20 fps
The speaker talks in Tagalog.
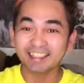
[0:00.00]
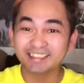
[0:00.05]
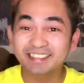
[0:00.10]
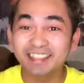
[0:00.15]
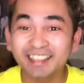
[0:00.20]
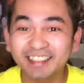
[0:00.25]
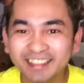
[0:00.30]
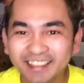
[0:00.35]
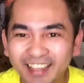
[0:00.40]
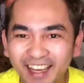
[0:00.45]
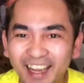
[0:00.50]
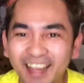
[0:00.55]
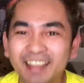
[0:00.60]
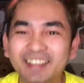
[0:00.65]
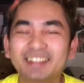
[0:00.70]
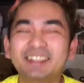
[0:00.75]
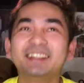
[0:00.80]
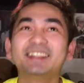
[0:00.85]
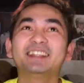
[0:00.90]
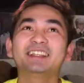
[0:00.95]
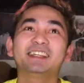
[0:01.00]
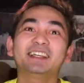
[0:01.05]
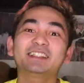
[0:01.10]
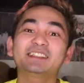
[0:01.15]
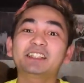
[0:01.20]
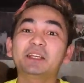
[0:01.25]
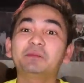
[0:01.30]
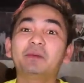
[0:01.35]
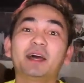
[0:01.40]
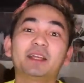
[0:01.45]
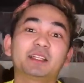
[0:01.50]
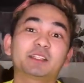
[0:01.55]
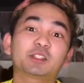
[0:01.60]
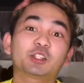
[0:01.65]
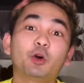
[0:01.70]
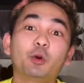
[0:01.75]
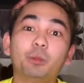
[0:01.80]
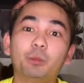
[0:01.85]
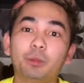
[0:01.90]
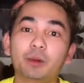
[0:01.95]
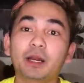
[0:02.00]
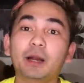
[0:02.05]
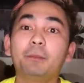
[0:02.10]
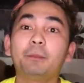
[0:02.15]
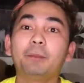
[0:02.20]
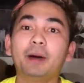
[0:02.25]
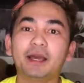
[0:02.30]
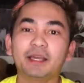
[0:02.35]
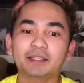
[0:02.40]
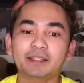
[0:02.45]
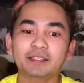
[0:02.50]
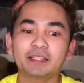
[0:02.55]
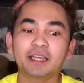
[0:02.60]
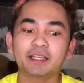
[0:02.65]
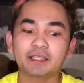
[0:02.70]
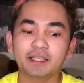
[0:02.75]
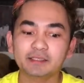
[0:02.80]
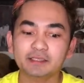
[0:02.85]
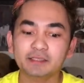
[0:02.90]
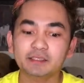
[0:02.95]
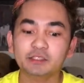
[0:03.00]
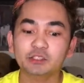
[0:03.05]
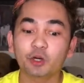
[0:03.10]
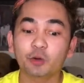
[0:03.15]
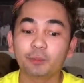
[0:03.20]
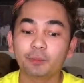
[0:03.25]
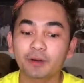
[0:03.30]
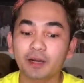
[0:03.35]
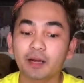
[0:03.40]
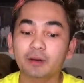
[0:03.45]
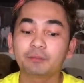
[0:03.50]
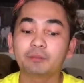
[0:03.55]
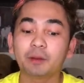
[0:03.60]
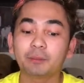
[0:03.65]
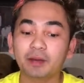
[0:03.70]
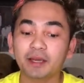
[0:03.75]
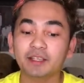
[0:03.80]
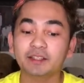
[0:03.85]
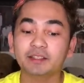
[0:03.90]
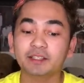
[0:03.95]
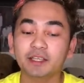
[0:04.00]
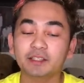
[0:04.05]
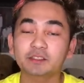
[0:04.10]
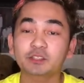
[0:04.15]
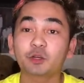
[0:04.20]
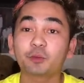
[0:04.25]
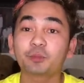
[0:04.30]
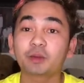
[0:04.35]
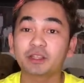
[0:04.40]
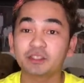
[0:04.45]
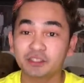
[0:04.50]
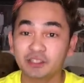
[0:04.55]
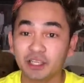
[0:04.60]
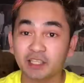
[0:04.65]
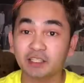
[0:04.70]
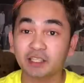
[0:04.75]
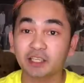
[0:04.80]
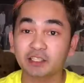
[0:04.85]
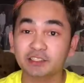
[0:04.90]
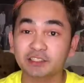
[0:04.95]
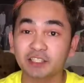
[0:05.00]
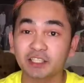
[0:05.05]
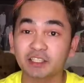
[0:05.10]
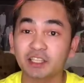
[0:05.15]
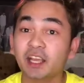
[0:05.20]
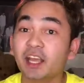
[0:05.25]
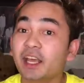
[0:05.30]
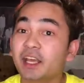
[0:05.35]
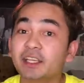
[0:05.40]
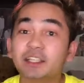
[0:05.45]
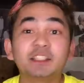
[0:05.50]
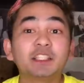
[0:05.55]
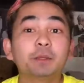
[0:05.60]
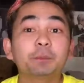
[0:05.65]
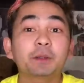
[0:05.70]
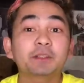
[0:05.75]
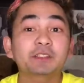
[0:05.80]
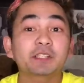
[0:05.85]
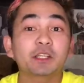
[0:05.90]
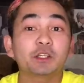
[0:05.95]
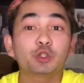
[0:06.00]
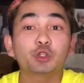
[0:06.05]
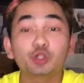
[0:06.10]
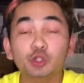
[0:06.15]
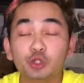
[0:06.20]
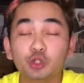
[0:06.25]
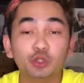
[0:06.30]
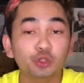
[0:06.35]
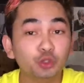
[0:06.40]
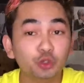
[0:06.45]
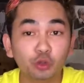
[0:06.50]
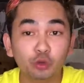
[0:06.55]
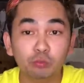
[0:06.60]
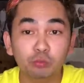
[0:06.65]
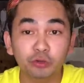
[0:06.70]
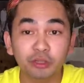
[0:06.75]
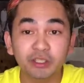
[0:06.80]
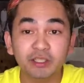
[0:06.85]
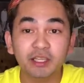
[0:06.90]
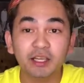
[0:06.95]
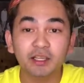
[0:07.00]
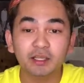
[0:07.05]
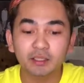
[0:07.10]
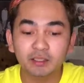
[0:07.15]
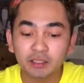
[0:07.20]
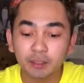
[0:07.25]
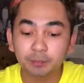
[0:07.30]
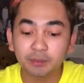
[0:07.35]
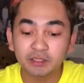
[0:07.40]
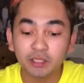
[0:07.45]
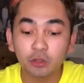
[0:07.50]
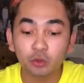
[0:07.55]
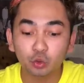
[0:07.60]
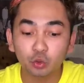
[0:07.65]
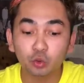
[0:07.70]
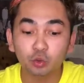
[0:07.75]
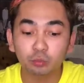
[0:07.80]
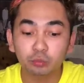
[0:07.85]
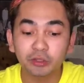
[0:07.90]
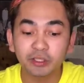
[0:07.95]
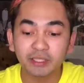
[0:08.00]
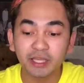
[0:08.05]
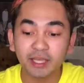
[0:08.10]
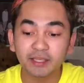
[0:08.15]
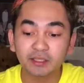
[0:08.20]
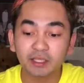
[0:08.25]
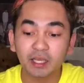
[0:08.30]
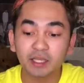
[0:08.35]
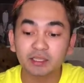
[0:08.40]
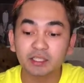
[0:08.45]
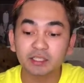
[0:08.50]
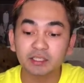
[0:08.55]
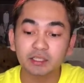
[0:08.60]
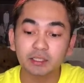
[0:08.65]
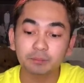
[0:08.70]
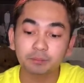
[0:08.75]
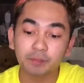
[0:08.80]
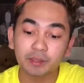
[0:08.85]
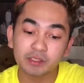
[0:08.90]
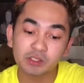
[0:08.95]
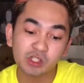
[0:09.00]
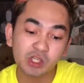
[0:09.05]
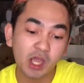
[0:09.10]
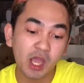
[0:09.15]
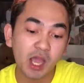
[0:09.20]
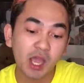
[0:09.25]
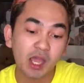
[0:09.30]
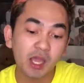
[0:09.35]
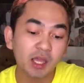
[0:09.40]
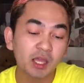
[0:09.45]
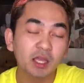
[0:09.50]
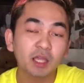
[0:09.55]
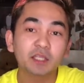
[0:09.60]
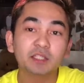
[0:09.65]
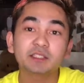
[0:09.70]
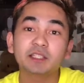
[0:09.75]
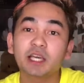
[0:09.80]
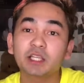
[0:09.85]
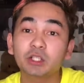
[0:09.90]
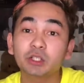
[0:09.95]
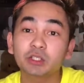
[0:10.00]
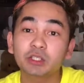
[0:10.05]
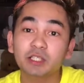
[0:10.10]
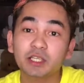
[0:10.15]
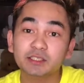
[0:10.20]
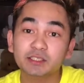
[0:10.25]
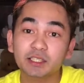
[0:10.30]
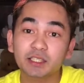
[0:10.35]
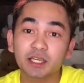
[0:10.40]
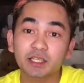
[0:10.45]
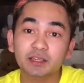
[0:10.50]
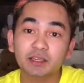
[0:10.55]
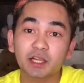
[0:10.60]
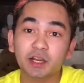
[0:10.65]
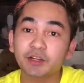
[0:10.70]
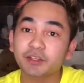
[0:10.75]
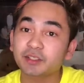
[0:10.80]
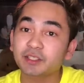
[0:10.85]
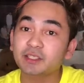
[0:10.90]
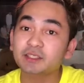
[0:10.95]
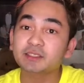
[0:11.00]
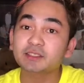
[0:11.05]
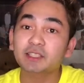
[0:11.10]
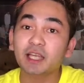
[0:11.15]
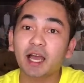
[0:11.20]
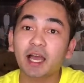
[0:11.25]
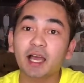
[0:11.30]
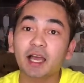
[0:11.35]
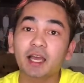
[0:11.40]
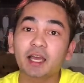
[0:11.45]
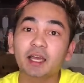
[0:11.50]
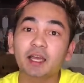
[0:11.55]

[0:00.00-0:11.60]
agenda. Yan si Ivana, sobrang bait niyan. As in, sobrang mabait yan. Sobrang generous yan. Hindi pa sa YouTuber, hindi pa siya YouTuber dati at hindi pa siya ganun kasikat na artista.